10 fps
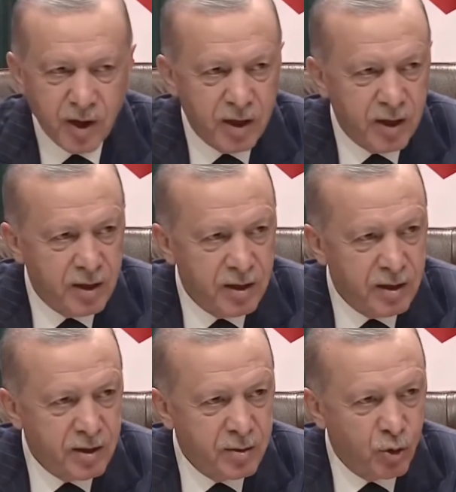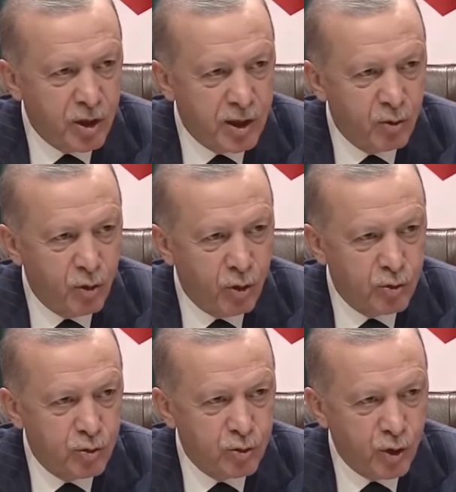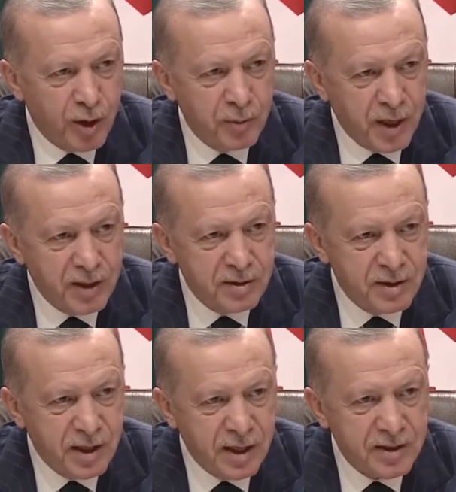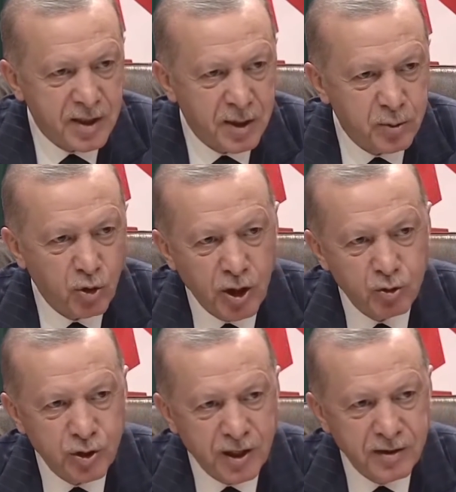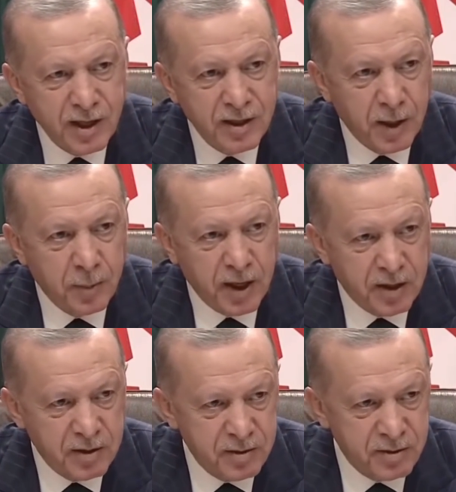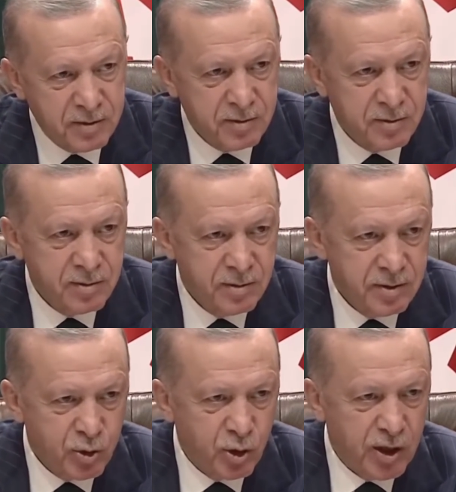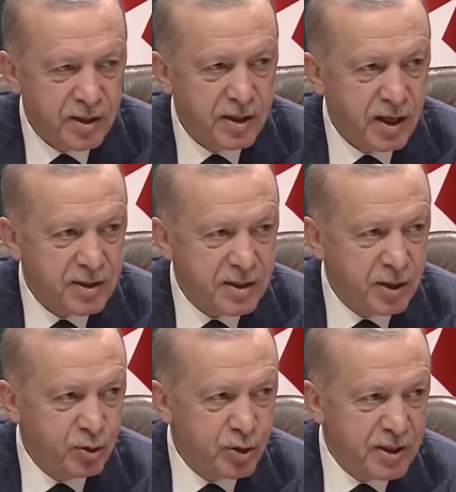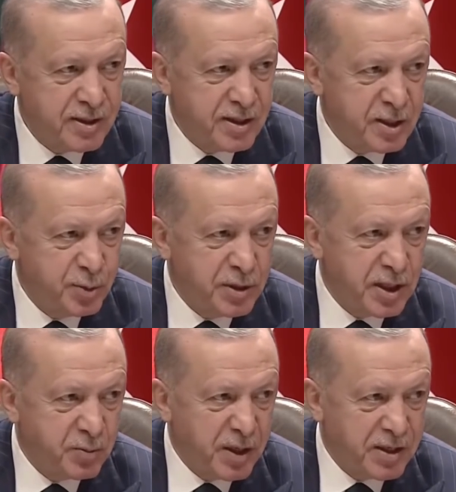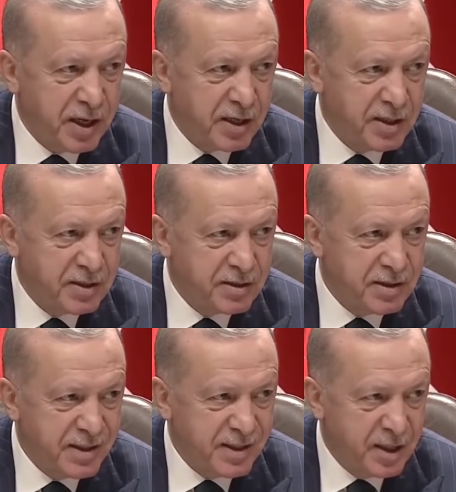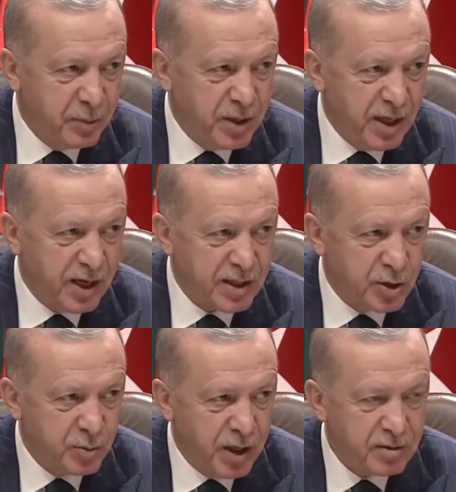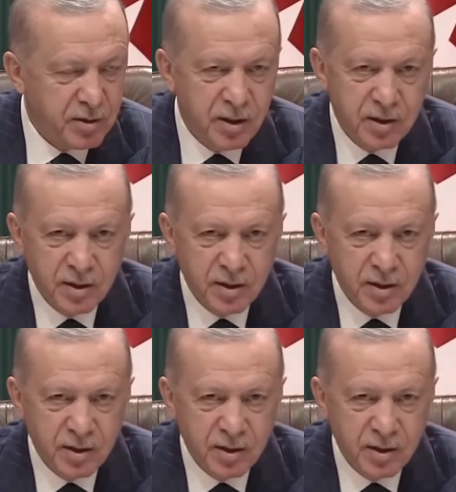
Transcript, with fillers: ve doların olduğu dönemden hesabı dolar üzerinden yaparak şu anda da asgari ücreti tespit etmek gerekir gibi yaklaşımlar